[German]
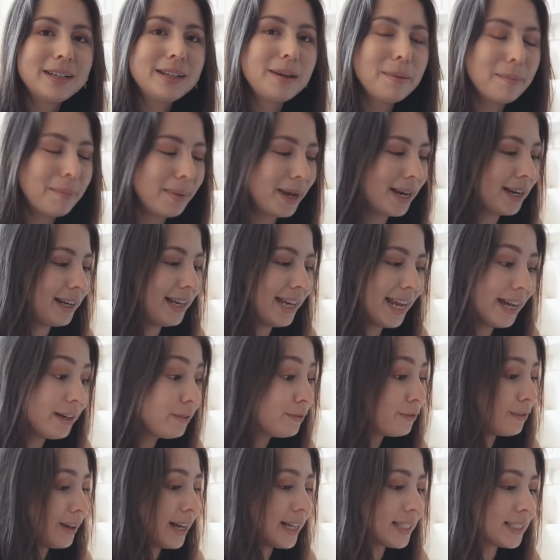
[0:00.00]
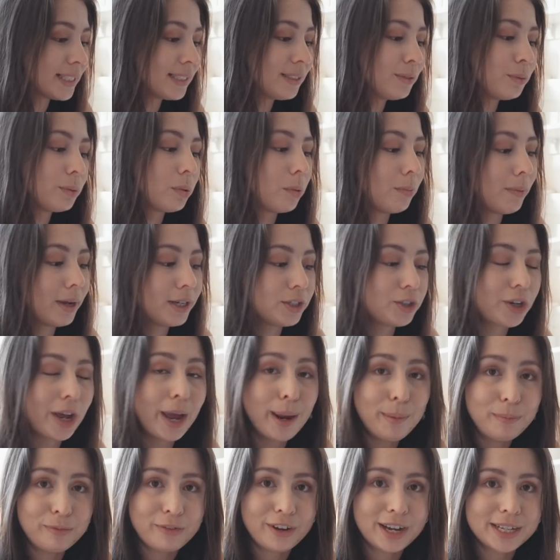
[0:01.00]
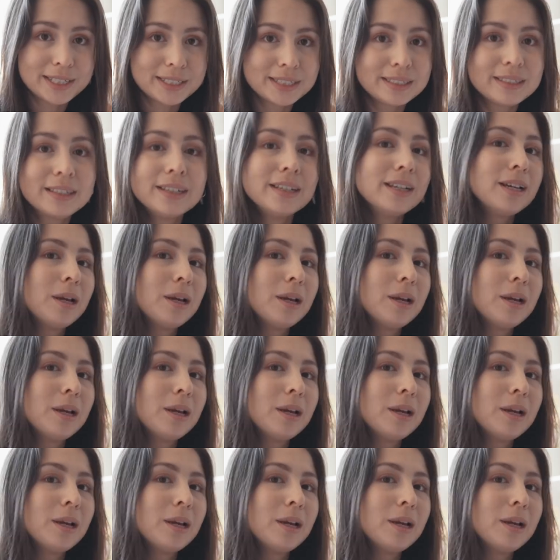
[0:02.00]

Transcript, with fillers: In meinen Lernphasen und meinen Schreibphasen